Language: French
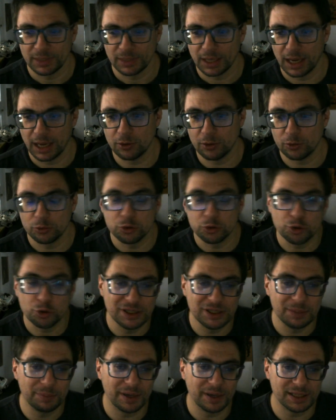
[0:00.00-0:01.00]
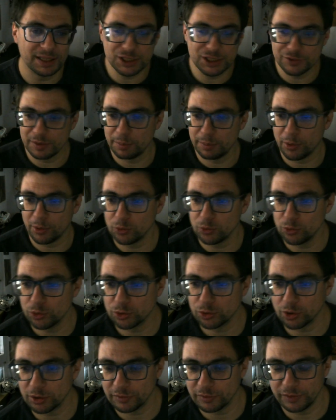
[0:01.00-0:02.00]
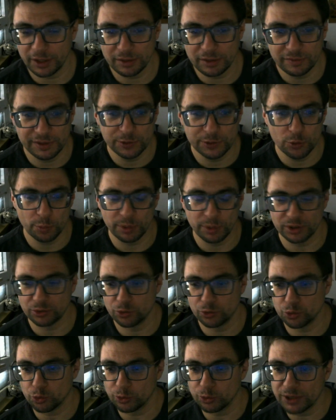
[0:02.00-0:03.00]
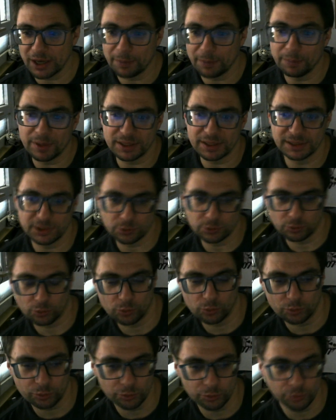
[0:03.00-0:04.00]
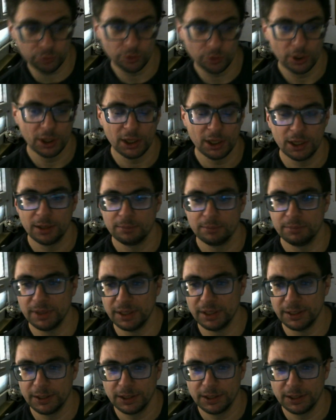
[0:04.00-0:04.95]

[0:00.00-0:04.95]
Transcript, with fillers: Alors, je sais pas si je vais prendre le temps de faire une vidéo parce que je regarde pas assez ton contenu, mais